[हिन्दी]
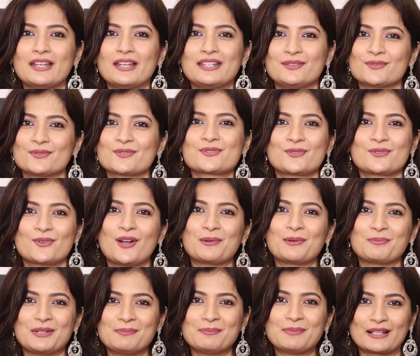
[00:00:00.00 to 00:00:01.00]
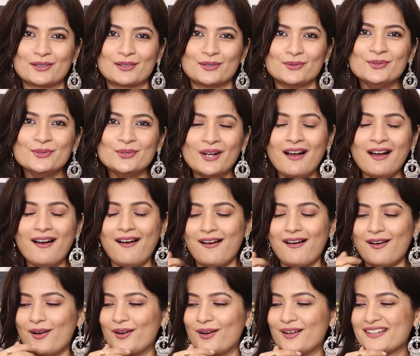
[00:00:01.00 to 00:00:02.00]
एंड ही यूज़ टू कॉल मी पतलू
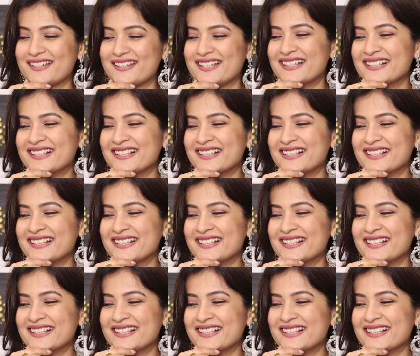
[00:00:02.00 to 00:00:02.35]
और